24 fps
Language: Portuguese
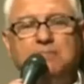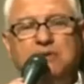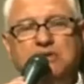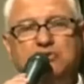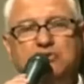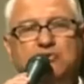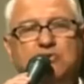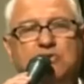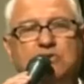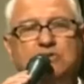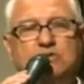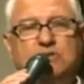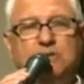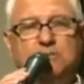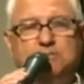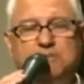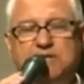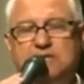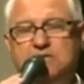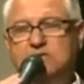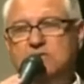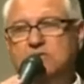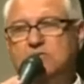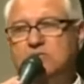Há pessoas que
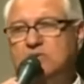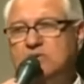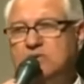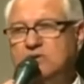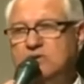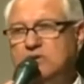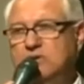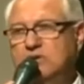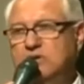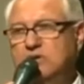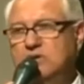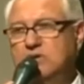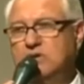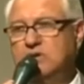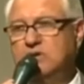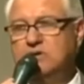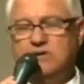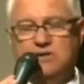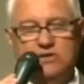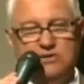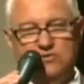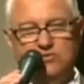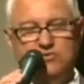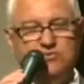pensam
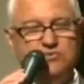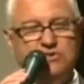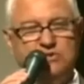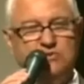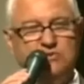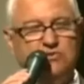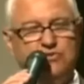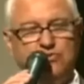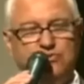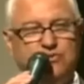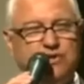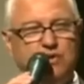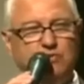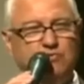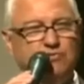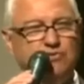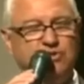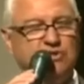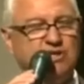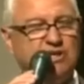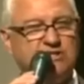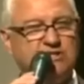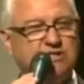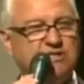que Deus não
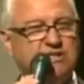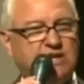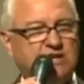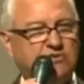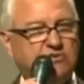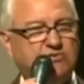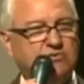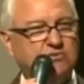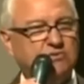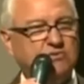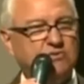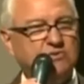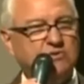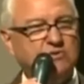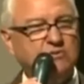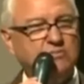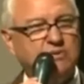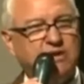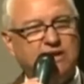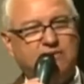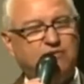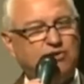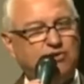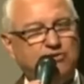tem um dia certo
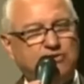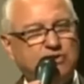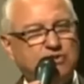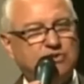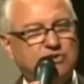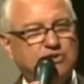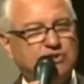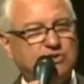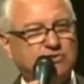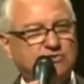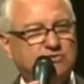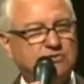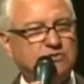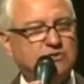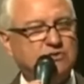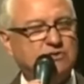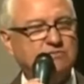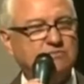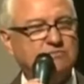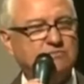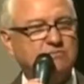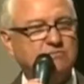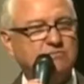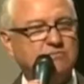para a volta de
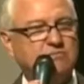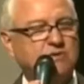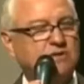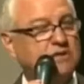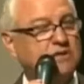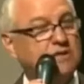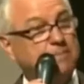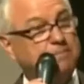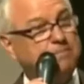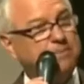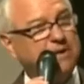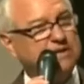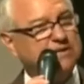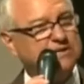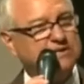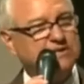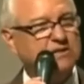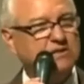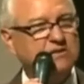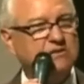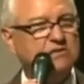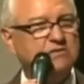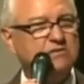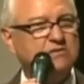Jesus, que
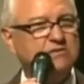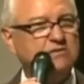depende.